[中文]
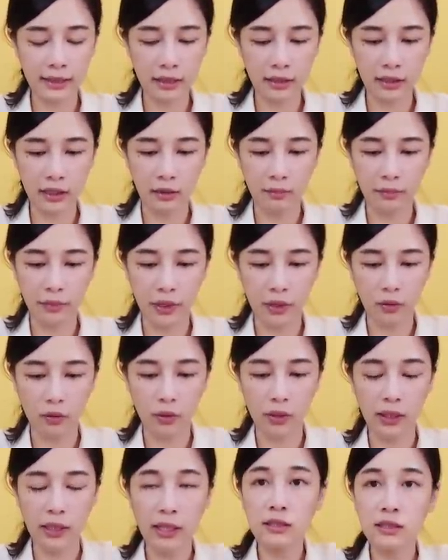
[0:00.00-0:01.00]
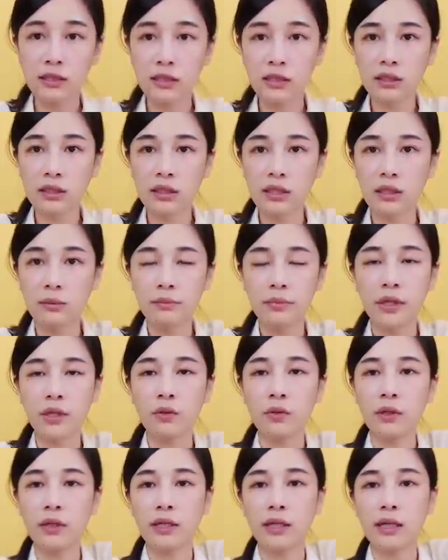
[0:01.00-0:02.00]
这个甜品味。这个甜
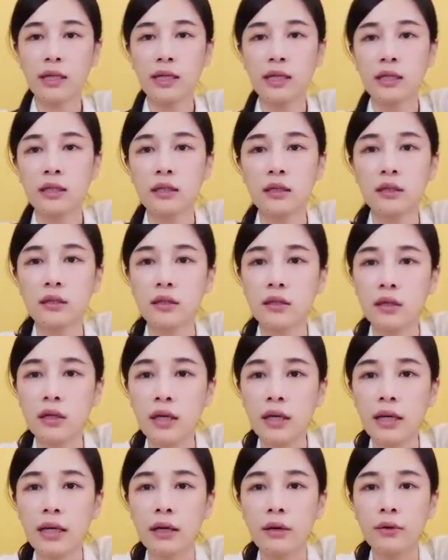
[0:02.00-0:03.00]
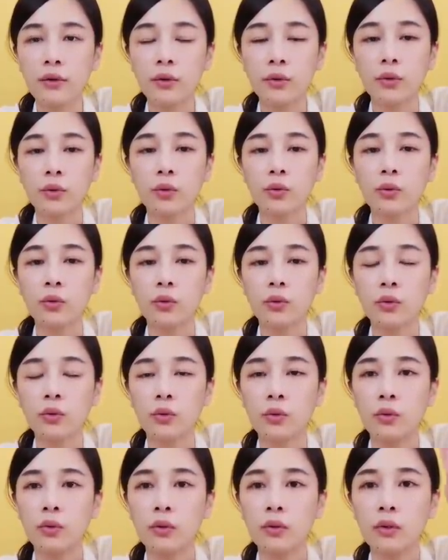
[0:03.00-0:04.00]
品味，你看它的料有多
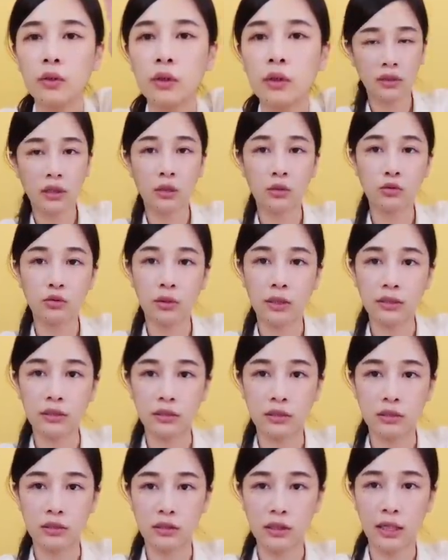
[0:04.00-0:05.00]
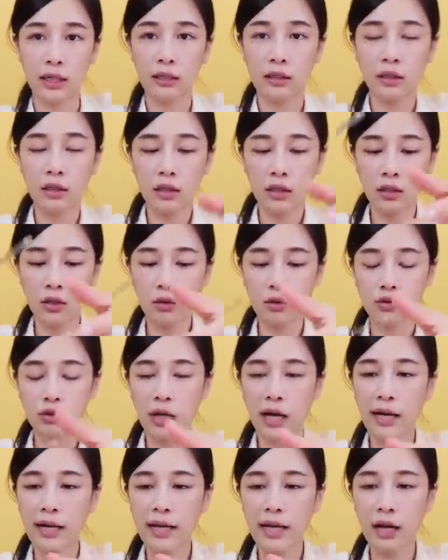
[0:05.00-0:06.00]
多，倒出来吃吃看。因为我觉
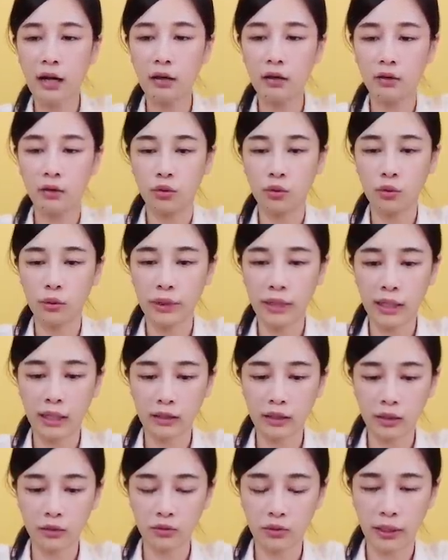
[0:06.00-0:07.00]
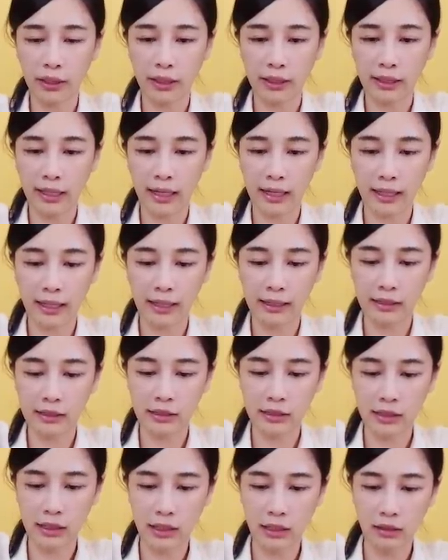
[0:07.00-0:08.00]
得它料很多，应该要倒出来给大家看一
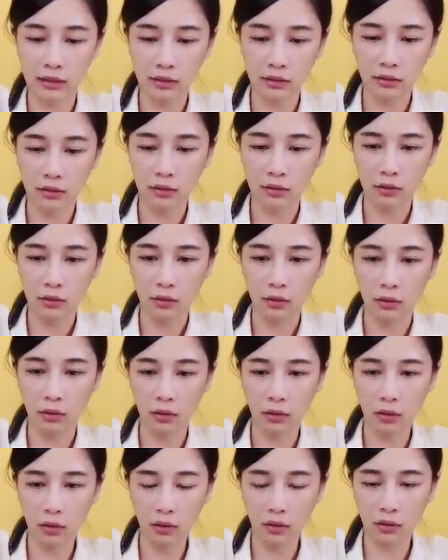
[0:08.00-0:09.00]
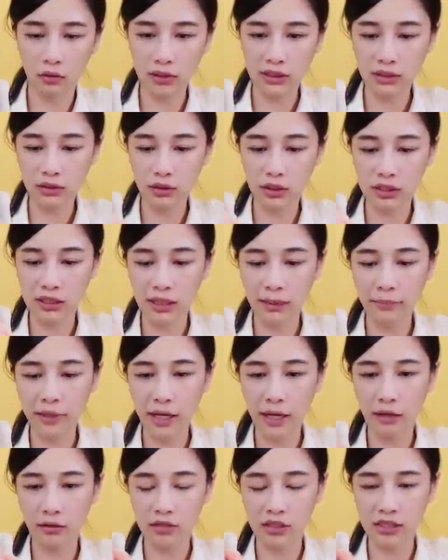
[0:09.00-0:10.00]
下。哦，最下
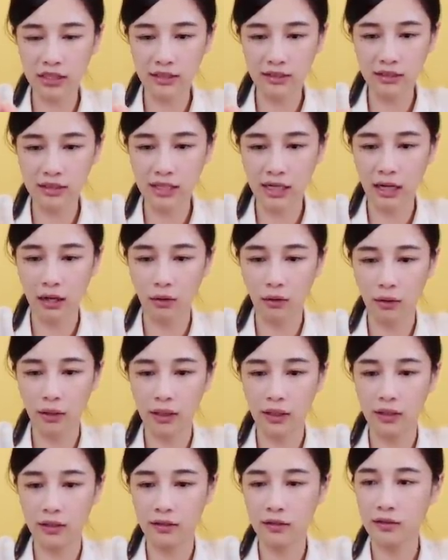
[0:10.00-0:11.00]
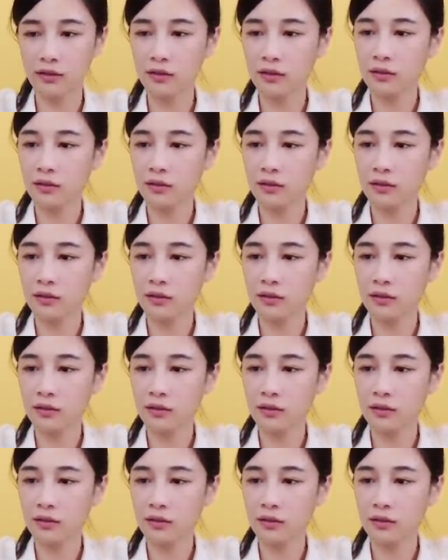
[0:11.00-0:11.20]
面还有仙草哎，